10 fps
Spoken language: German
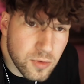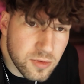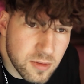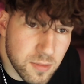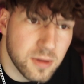Muss
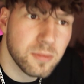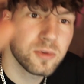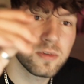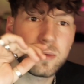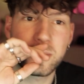ich,
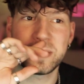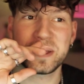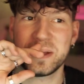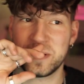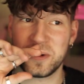muss ich mal
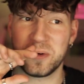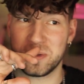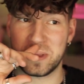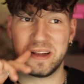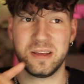dringend
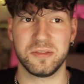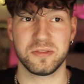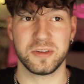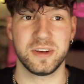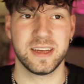los, liebe
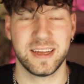Freunde.